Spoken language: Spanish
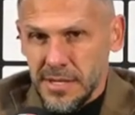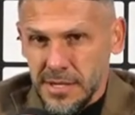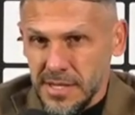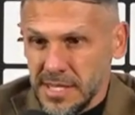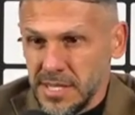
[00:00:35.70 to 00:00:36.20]

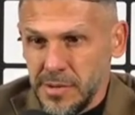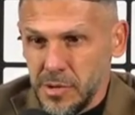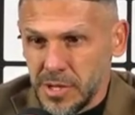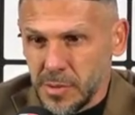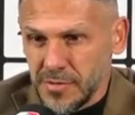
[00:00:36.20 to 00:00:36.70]
Y así vivo
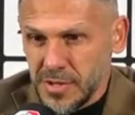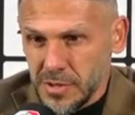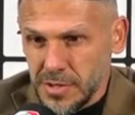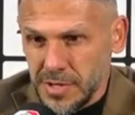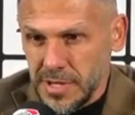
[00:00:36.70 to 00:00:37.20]
esta
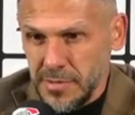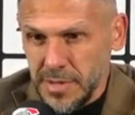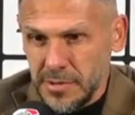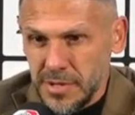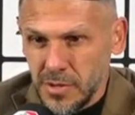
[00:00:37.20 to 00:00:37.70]
profesión. Eh, me
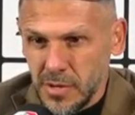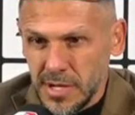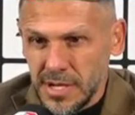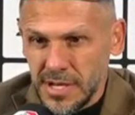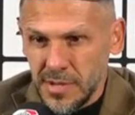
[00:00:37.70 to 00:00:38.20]
levanto con las
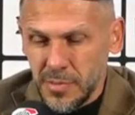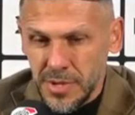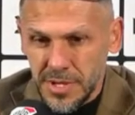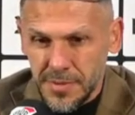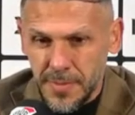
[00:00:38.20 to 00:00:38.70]
ganas de
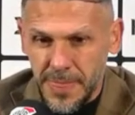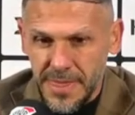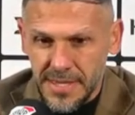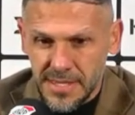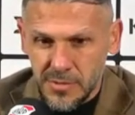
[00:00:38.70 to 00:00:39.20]
poder
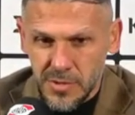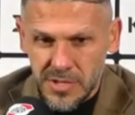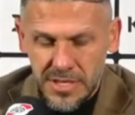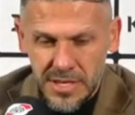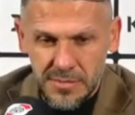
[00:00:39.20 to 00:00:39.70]
hacer buenos
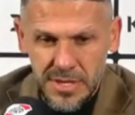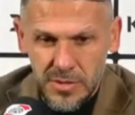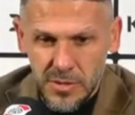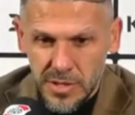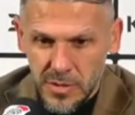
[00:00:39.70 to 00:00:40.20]

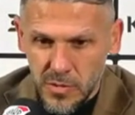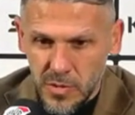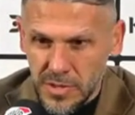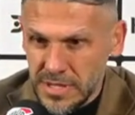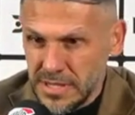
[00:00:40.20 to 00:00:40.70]
entrenamientos, que los
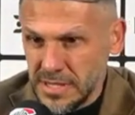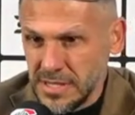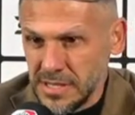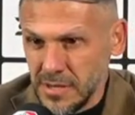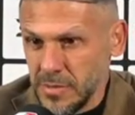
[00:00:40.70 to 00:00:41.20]
jugadores se
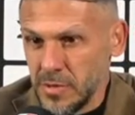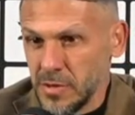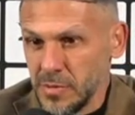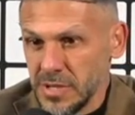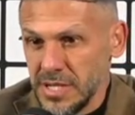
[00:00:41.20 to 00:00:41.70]
sientan lo
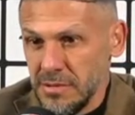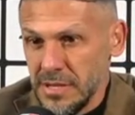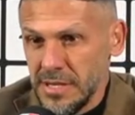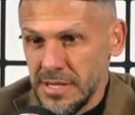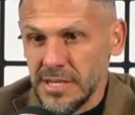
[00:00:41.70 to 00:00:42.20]
mejor
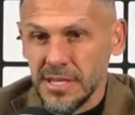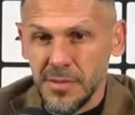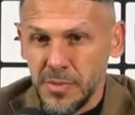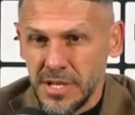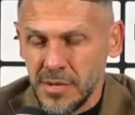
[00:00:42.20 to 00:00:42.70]
posible y que
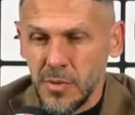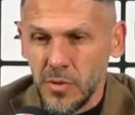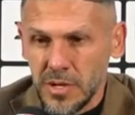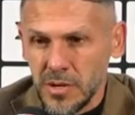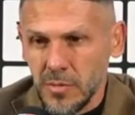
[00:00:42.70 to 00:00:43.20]
después el equipo
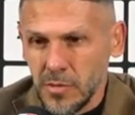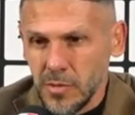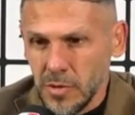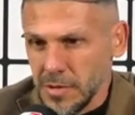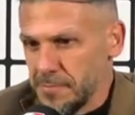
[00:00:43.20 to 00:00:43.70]
juegue como
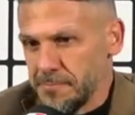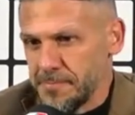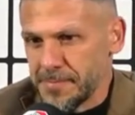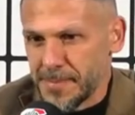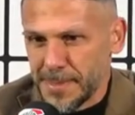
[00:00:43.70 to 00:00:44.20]
jugó hoy.
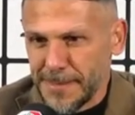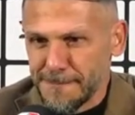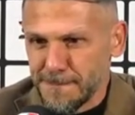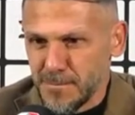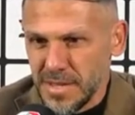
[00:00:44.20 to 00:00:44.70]

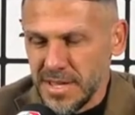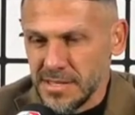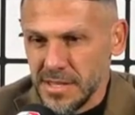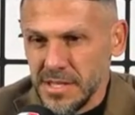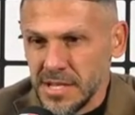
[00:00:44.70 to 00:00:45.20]
Las
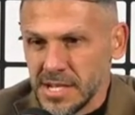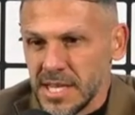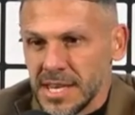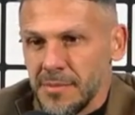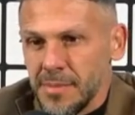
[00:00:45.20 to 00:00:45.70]
estadísticas
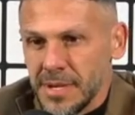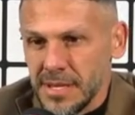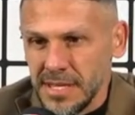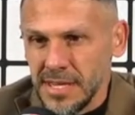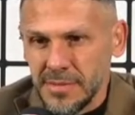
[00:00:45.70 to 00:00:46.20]
quedarán para el
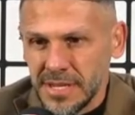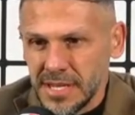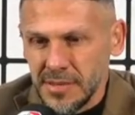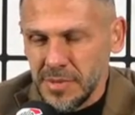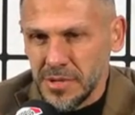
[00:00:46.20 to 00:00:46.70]
día de
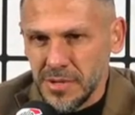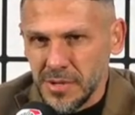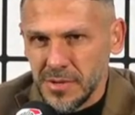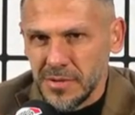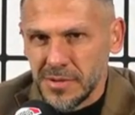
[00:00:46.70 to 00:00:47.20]
mañana, pero
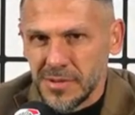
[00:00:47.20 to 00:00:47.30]
no,